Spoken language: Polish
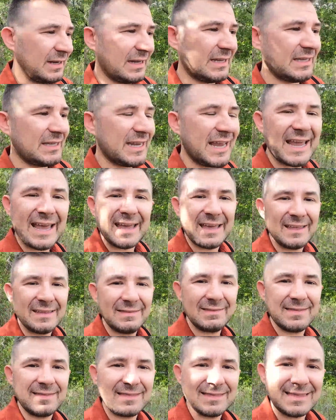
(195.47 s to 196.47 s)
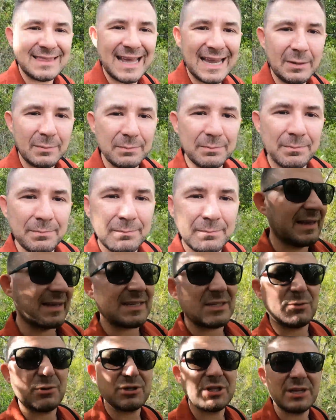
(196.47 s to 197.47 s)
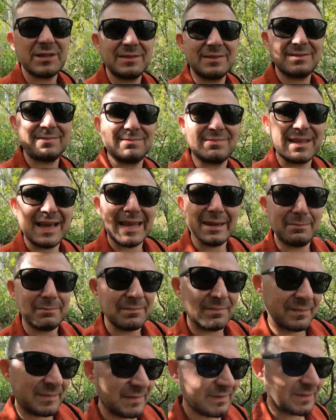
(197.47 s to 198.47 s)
I nie time. Jak słyszę time,